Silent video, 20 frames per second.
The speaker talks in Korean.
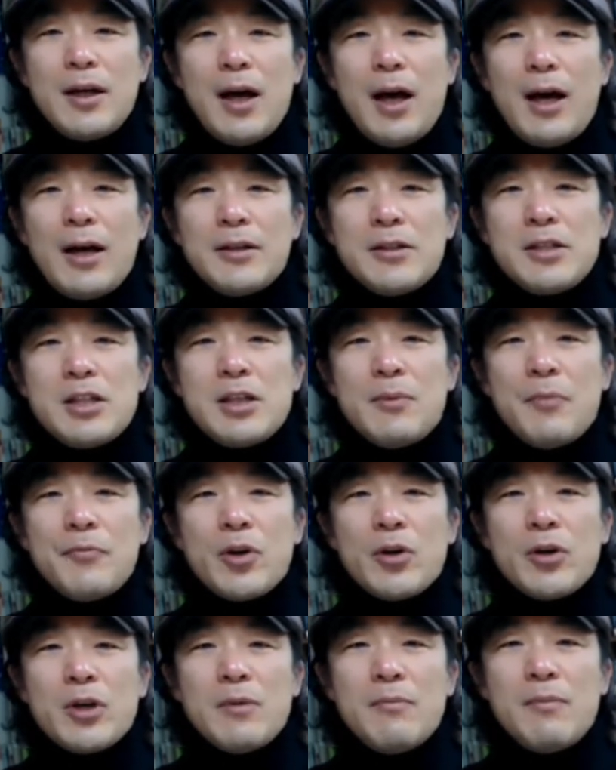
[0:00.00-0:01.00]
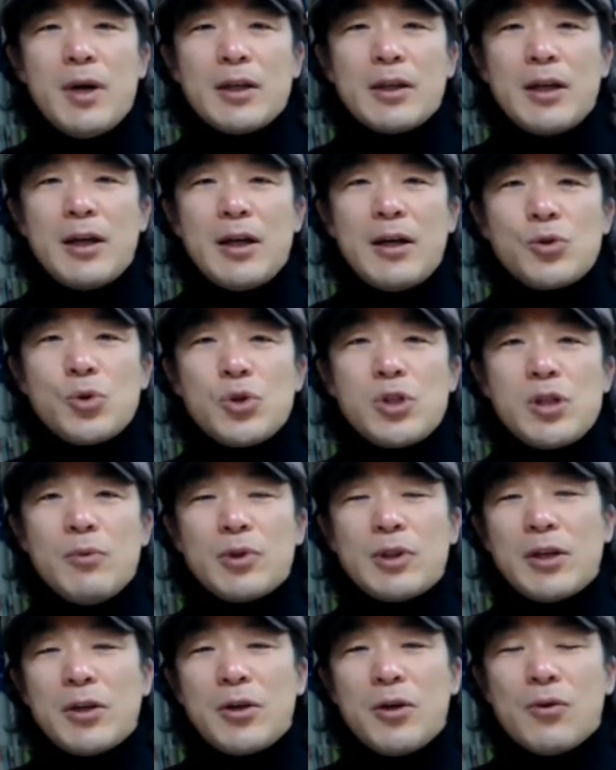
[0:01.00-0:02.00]
하는 시범 경기마다 좋지
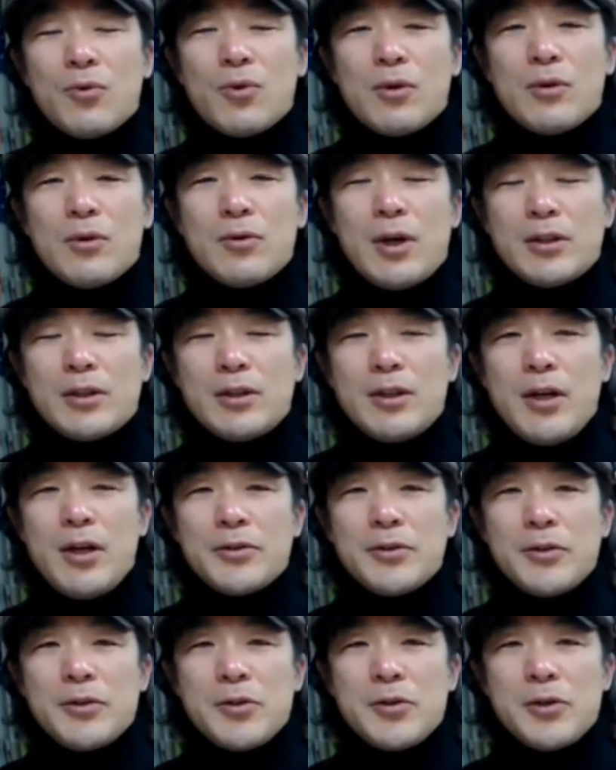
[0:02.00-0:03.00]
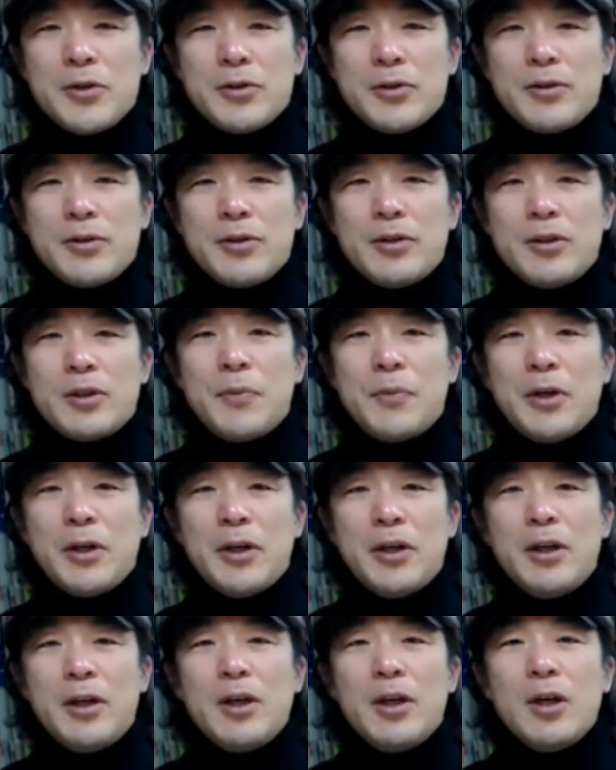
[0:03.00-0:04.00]
못한 결과를 내었었어.
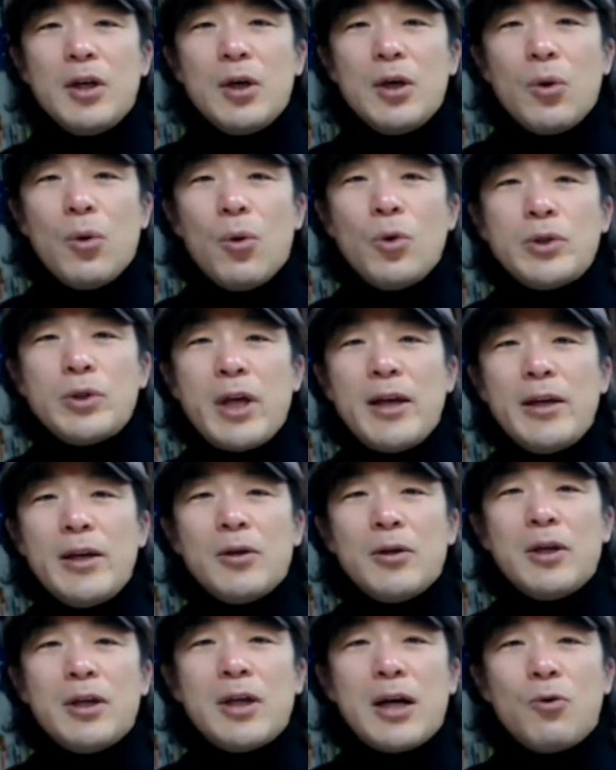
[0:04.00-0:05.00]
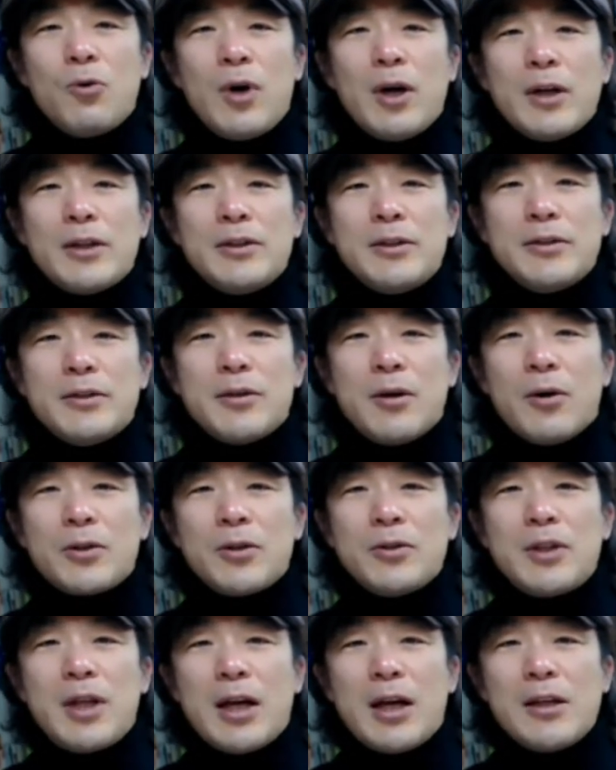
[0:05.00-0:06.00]
특별히 5대 0이라고 하는
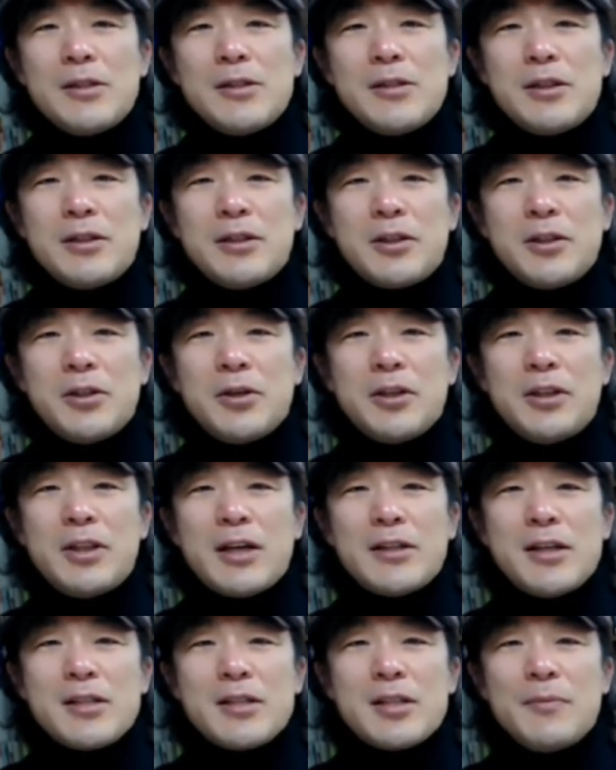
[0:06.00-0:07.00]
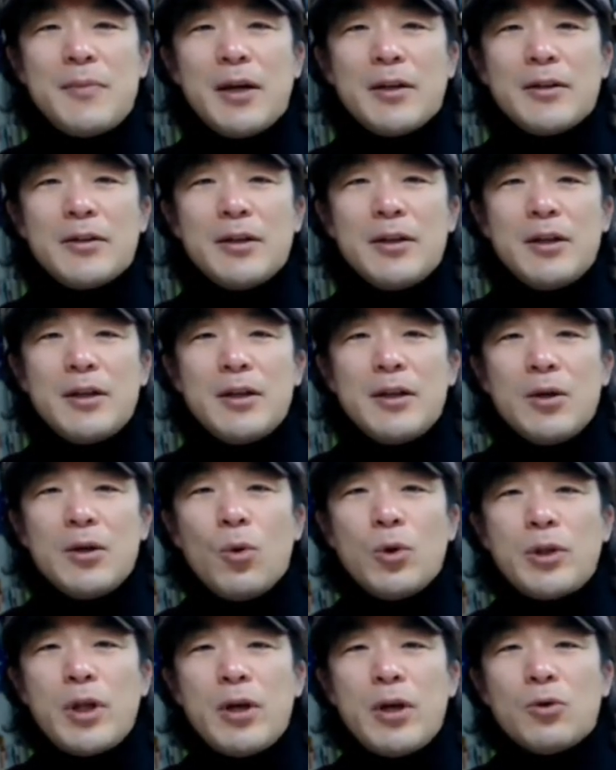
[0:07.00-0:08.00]
어떤 나라인지는 기억이 나지 않지만
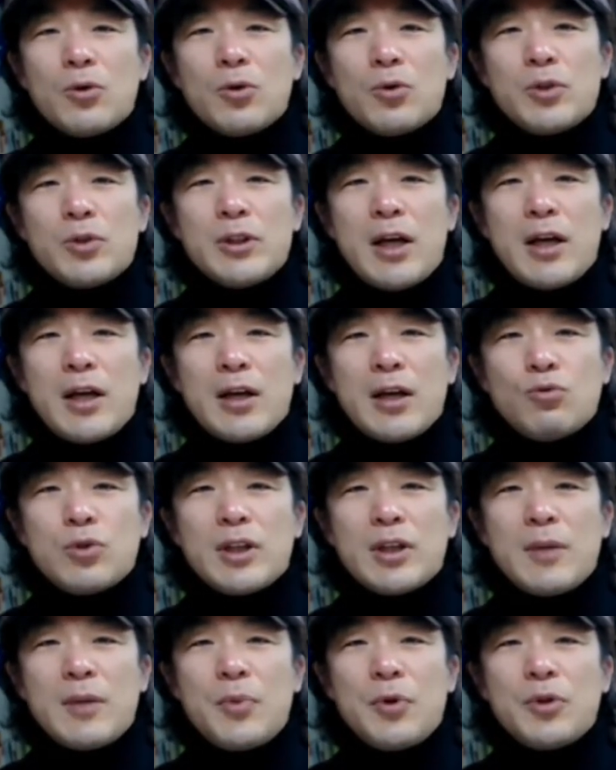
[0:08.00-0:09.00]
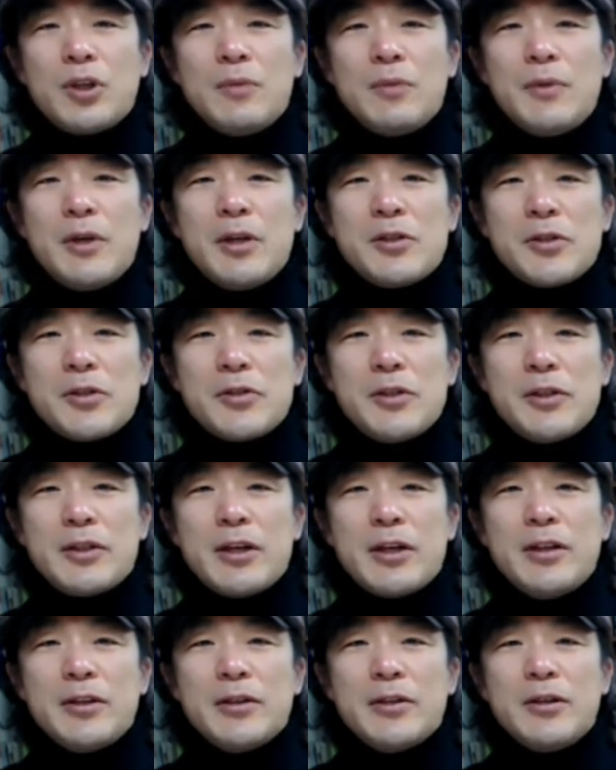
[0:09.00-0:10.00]
5대 0으로 우리나라 국가대표팀이 졌을
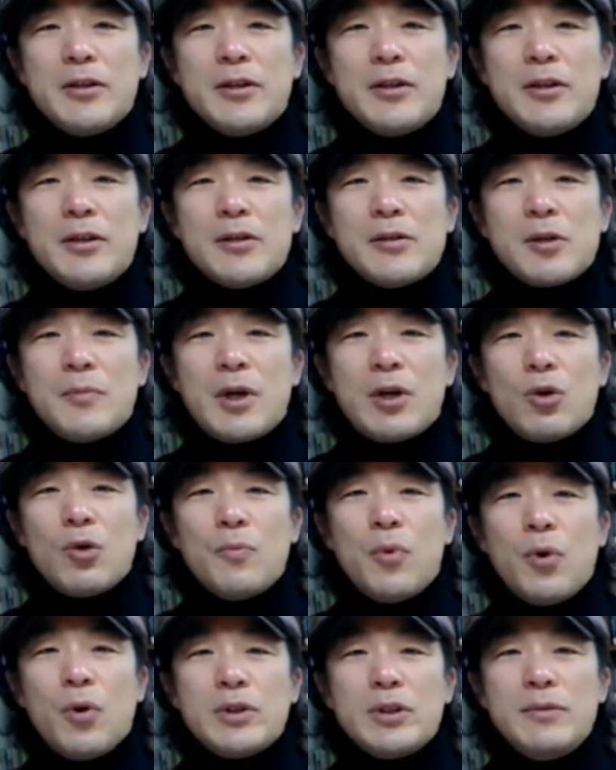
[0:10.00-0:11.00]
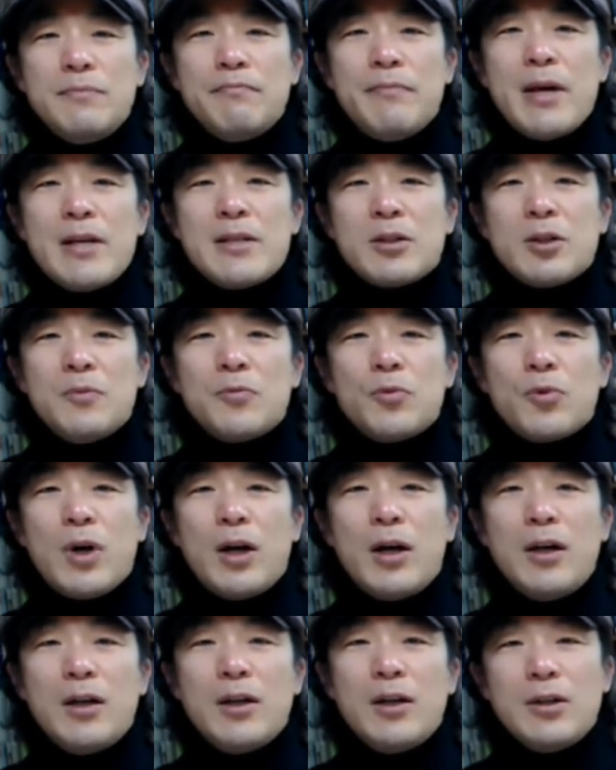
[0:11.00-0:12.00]
때는 정말로 모든
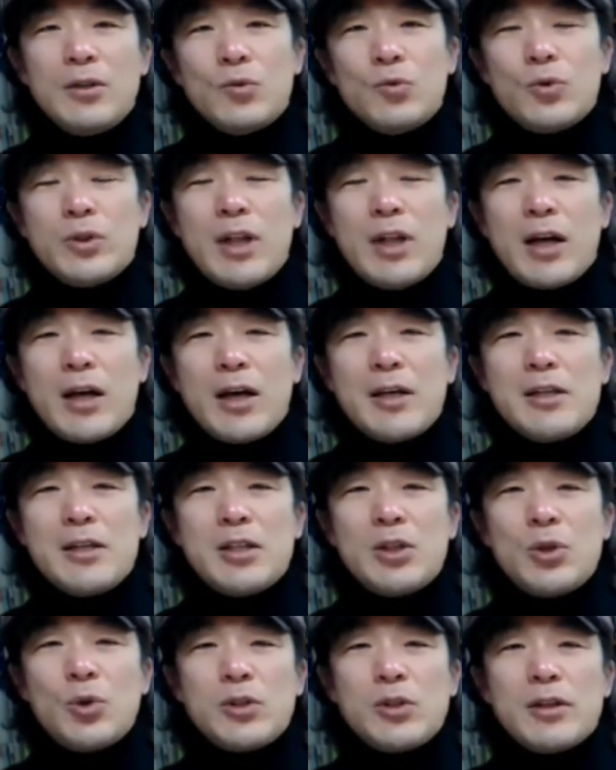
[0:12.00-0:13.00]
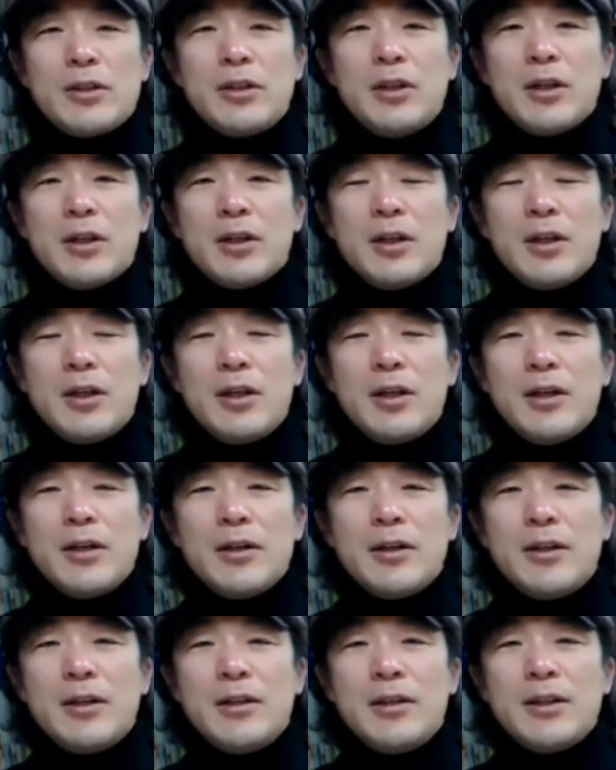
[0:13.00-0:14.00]
매스컴과 우리나라의 지도자들이
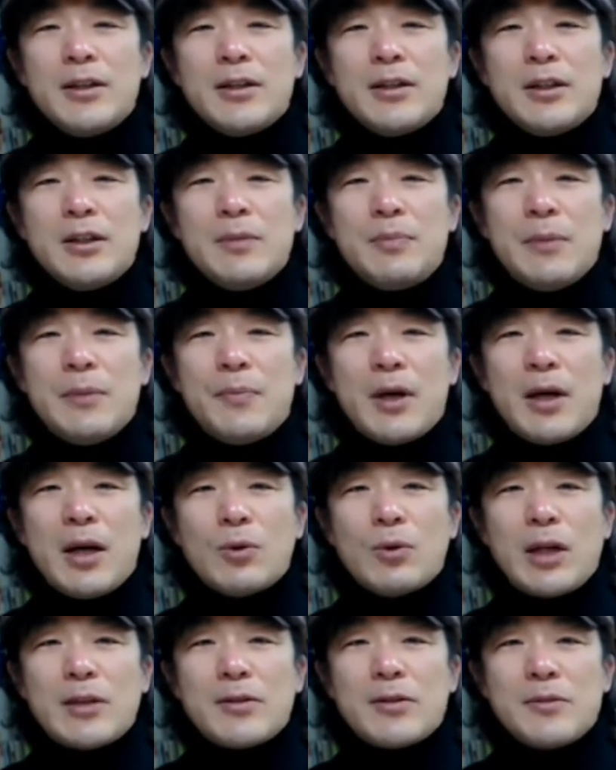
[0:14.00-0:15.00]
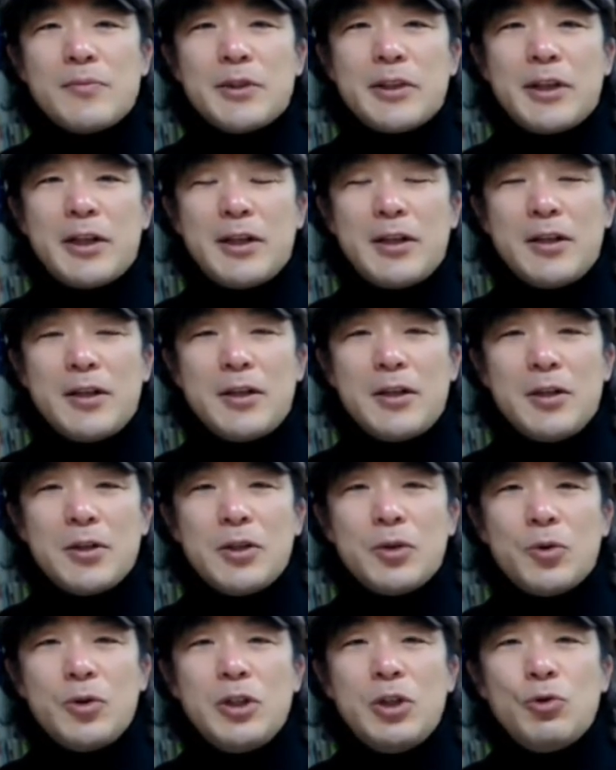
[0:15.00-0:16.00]
히딩크를 비판하고 나섰습니다.
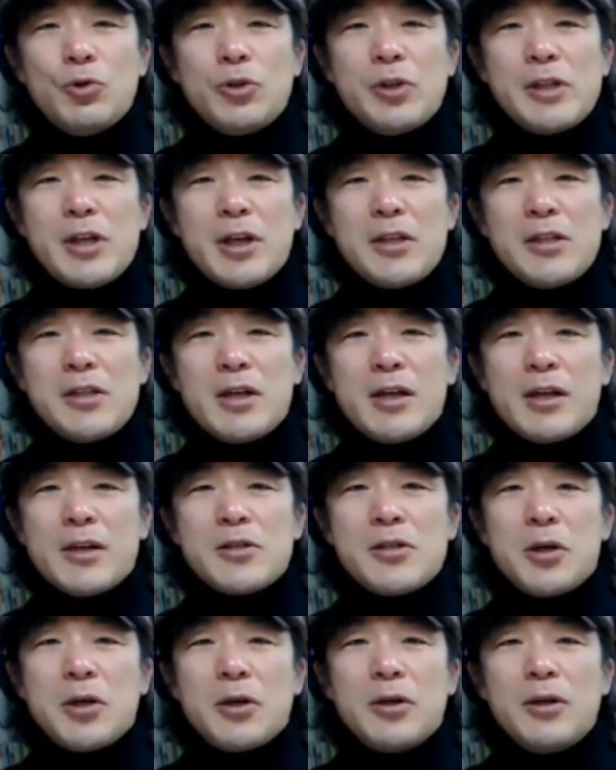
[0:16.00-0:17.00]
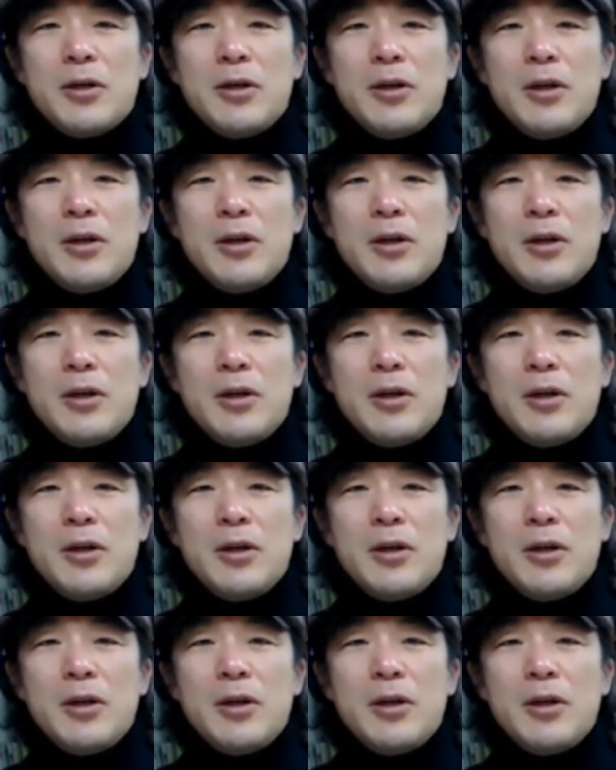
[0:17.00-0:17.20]
그리고 이유를 찾기 시작했죠.